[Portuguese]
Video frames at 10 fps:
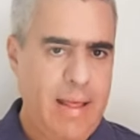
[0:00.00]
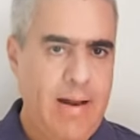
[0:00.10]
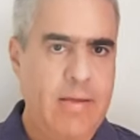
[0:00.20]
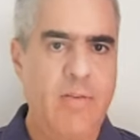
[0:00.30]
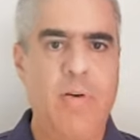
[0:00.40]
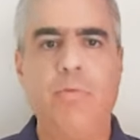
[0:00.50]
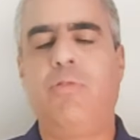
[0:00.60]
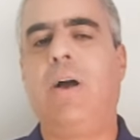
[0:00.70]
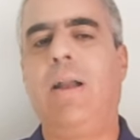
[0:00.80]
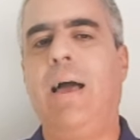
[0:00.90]
dela que vamos
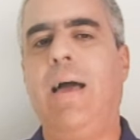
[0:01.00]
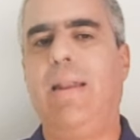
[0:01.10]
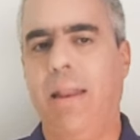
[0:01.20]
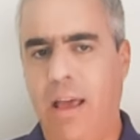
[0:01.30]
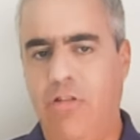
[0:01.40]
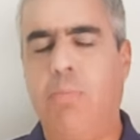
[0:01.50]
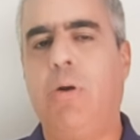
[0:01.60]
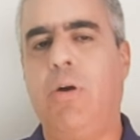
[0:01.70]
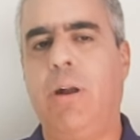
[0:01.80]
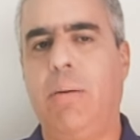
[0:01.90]
falar neste
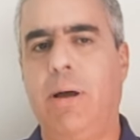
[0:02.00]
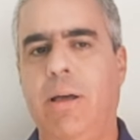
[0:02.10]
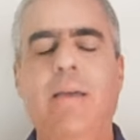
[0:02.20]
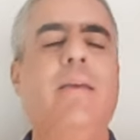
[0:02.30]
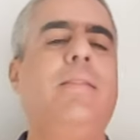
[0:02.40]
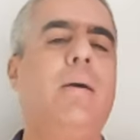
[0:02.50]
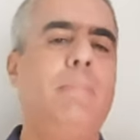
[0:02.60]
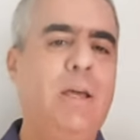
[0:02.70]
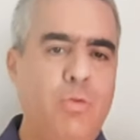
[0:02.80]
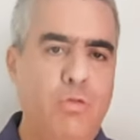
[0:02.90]
programa e
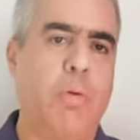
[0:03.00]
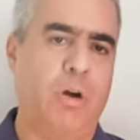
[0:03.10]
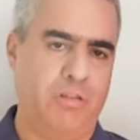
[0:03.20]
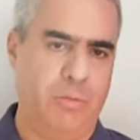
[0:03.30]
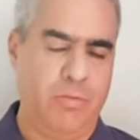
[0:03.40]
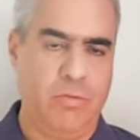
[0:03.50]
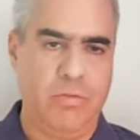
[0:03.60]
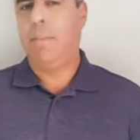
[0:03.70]
também nos próximos.